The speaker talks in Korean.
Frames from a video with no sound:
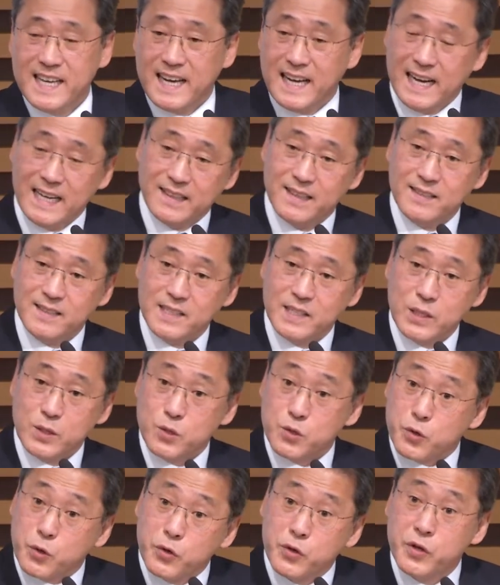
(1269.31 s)
아들
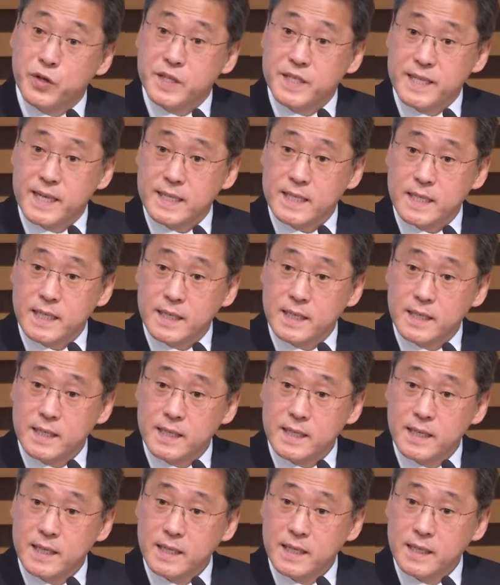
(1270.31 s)
소현세자를